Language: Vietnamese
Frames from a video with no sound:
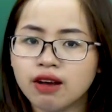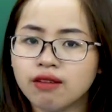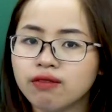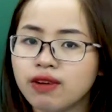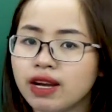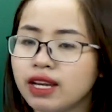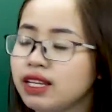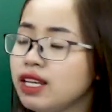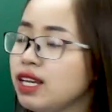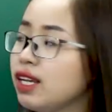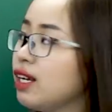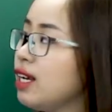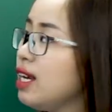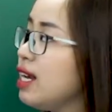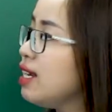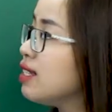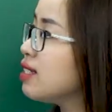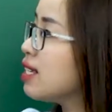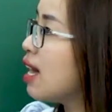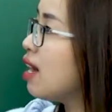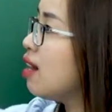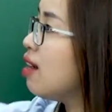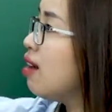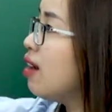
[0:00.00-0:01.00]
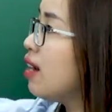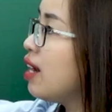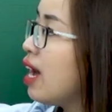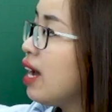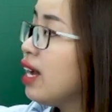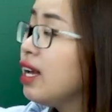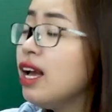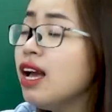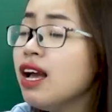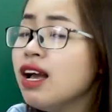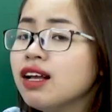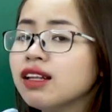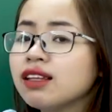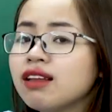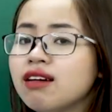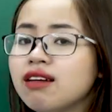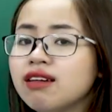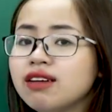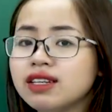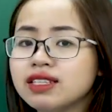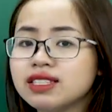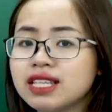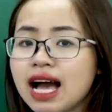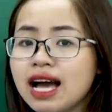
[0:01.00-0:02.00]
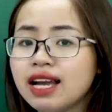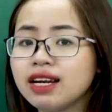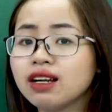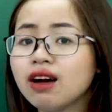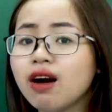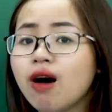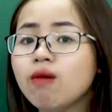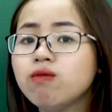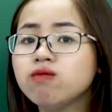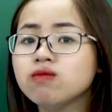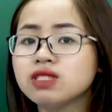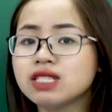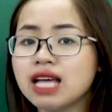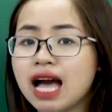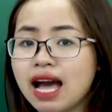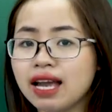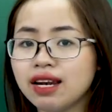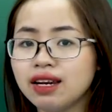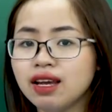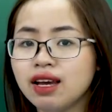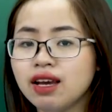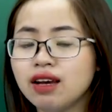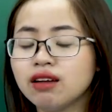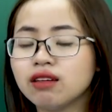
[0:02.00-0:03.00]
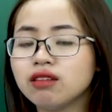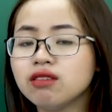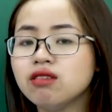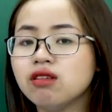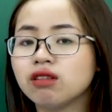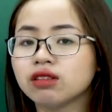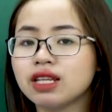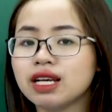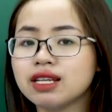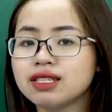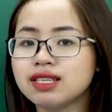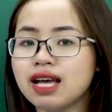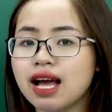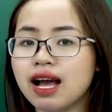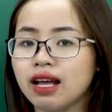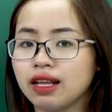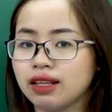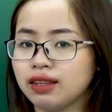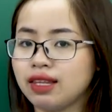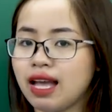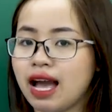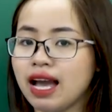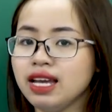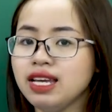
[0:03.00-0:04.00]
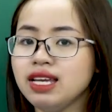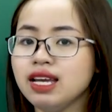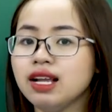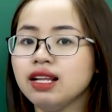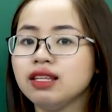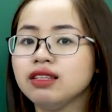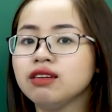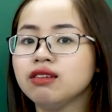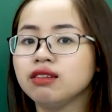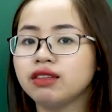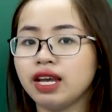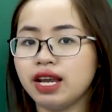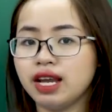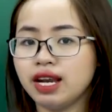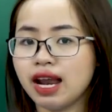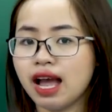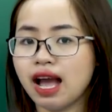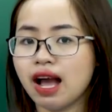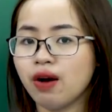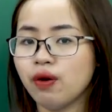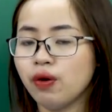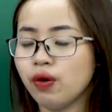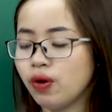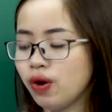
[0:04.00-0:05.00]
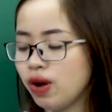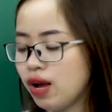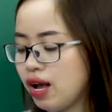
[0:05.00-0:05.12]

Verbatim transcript: Vậy thì khi ra khơi đây, thời gian, không gian được tác giả tái hiện như thế nào?